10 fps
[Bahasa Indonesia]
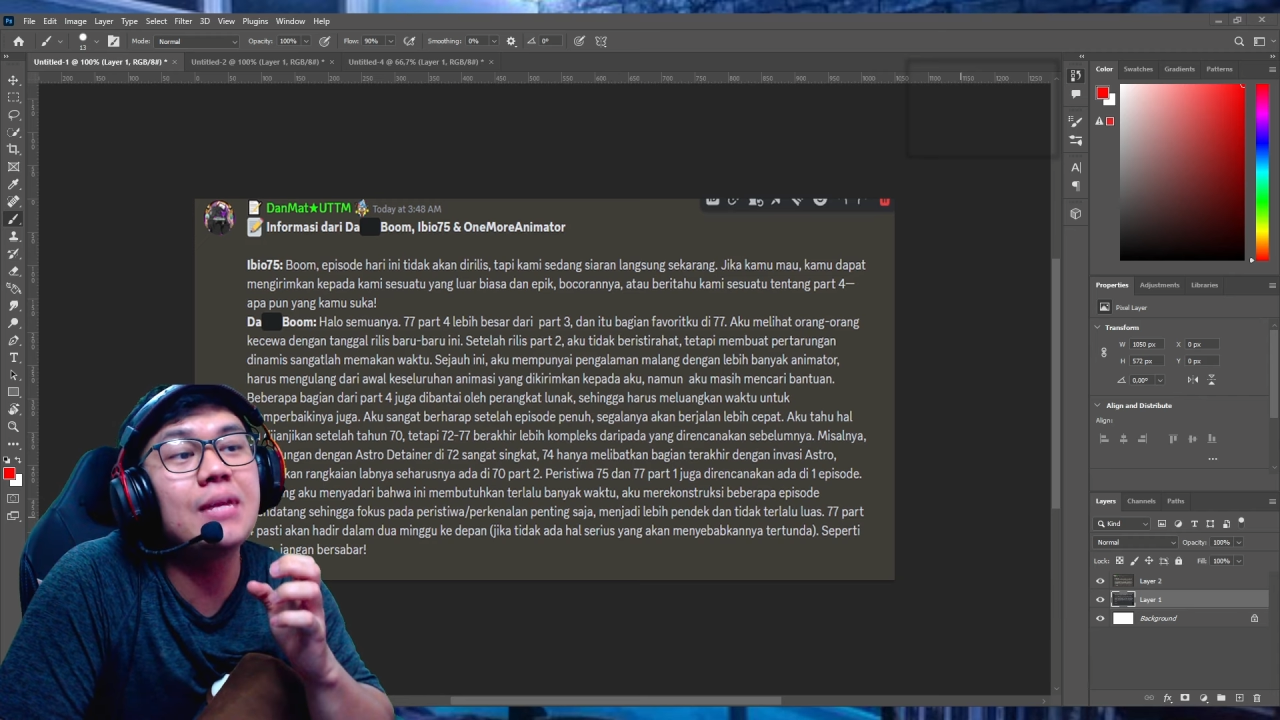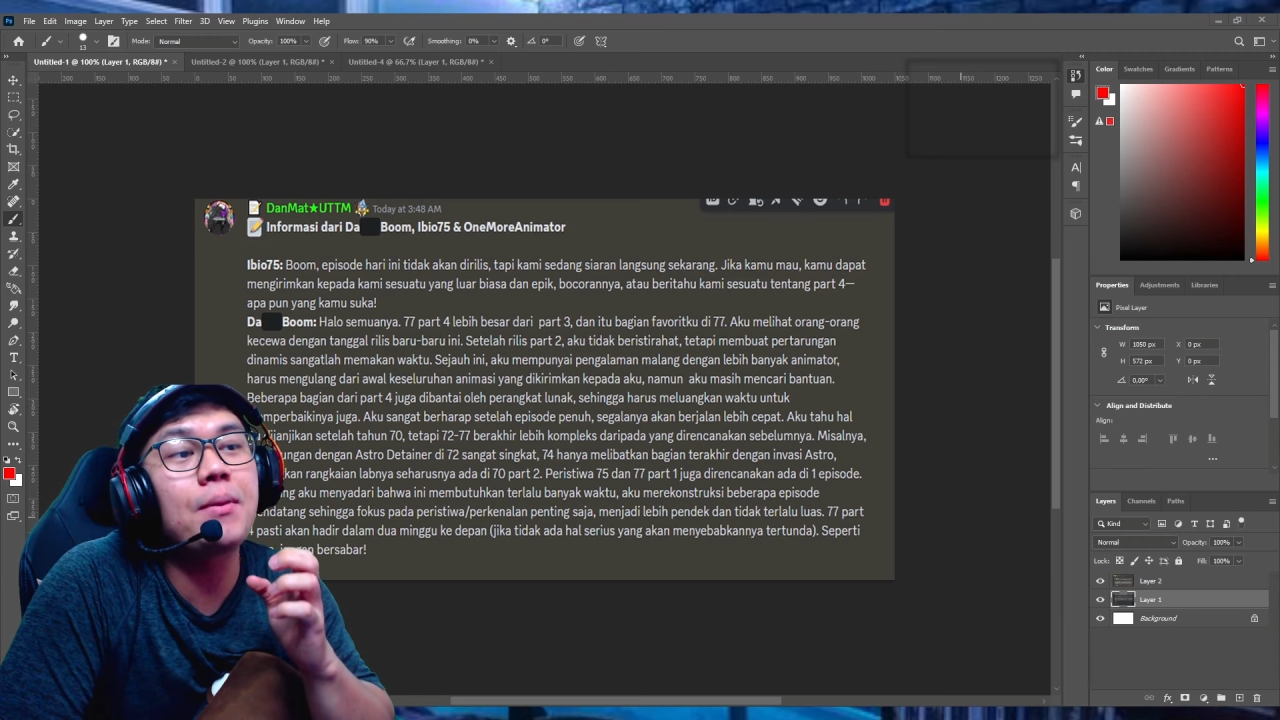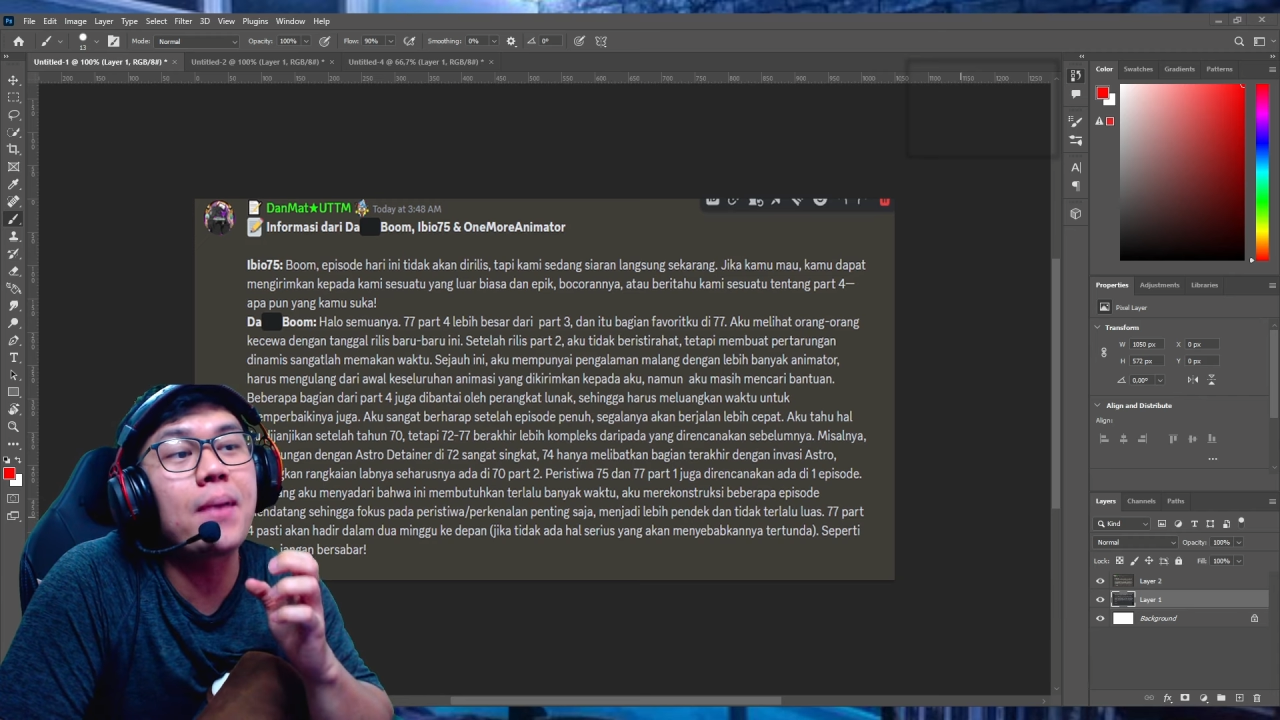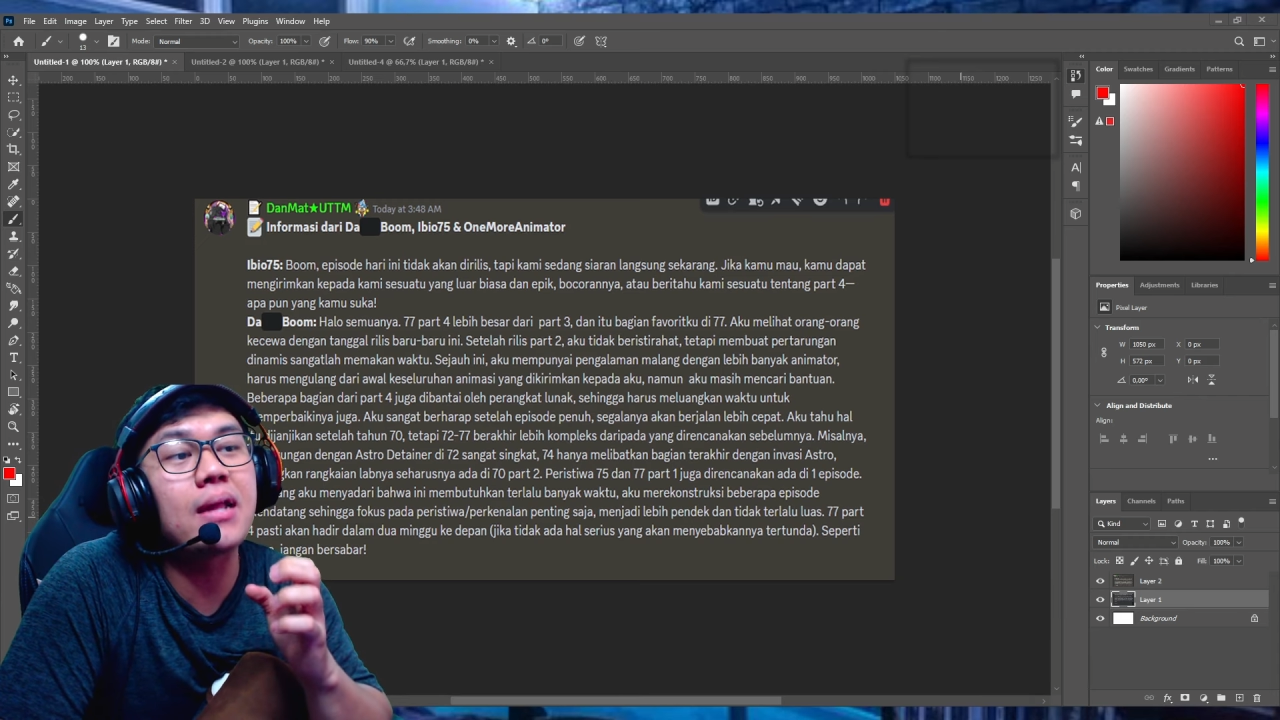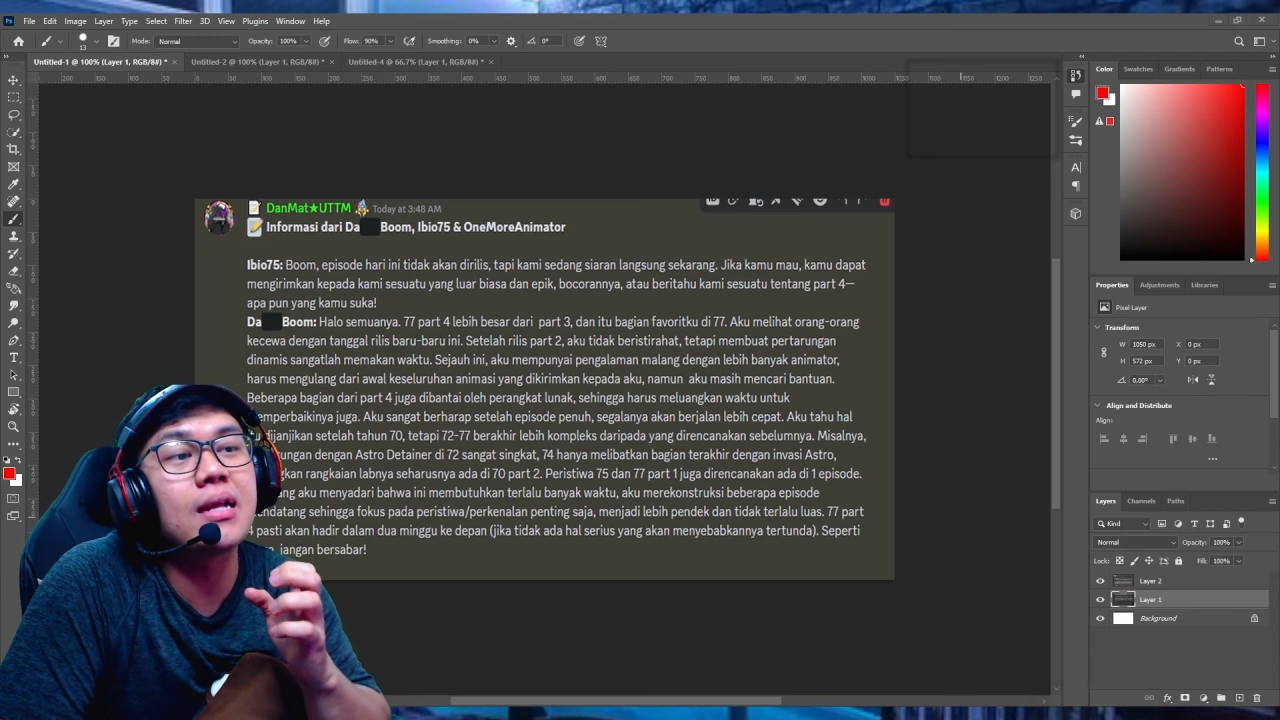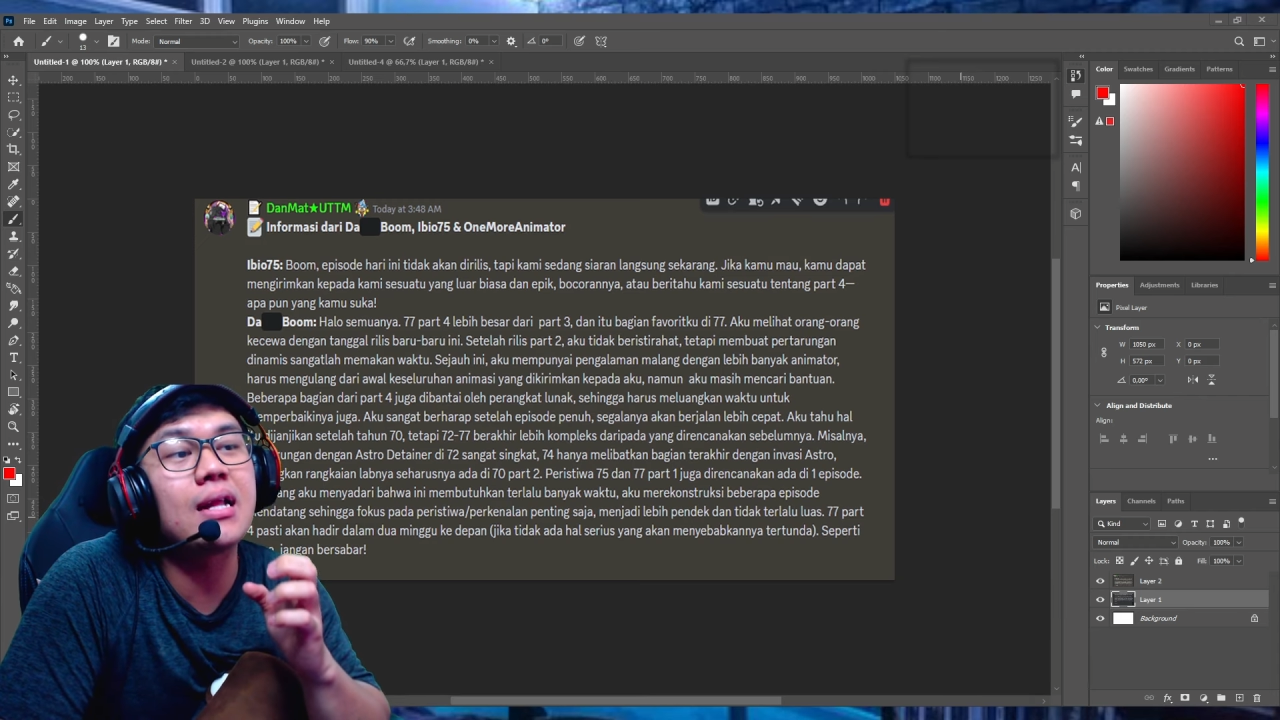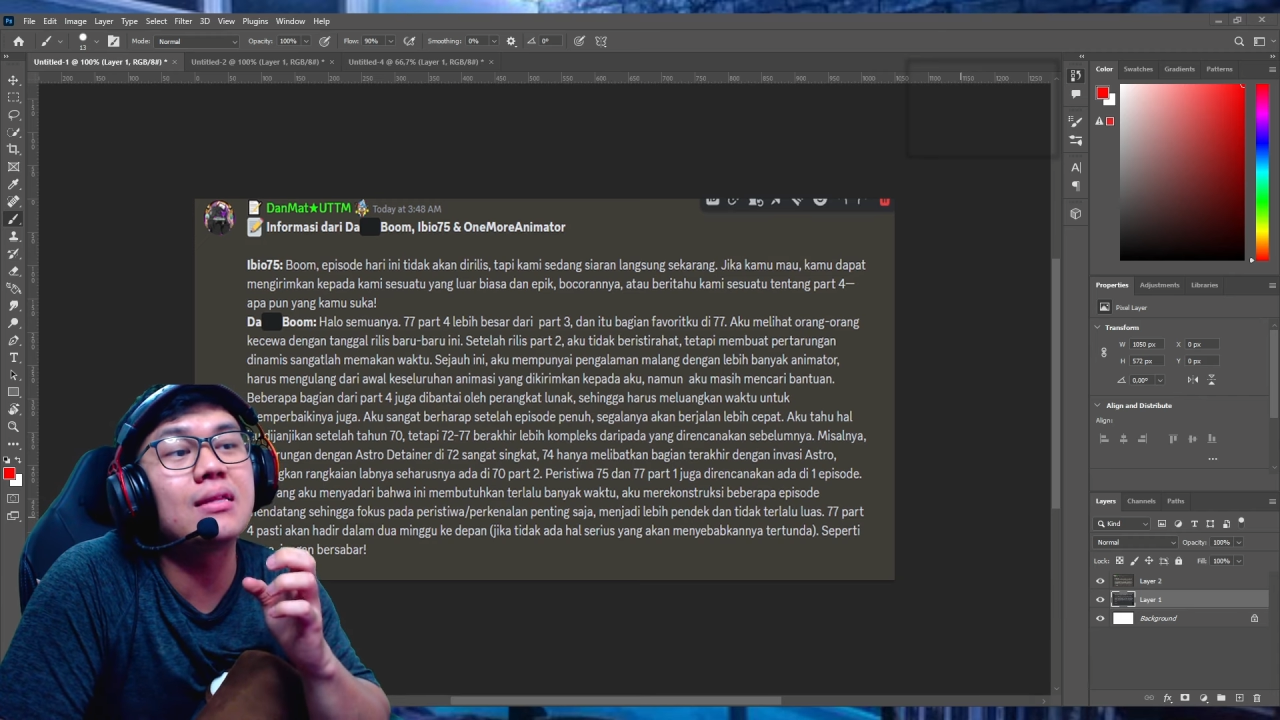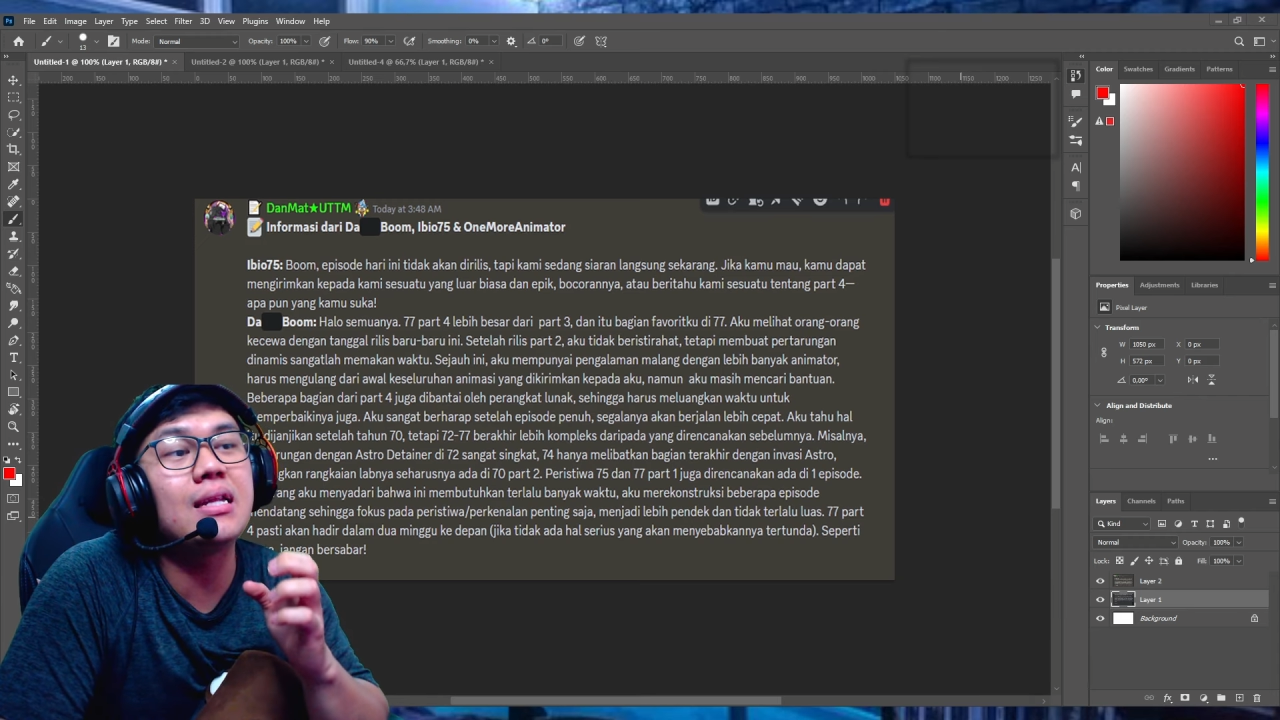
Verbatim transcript: lebih pendek dan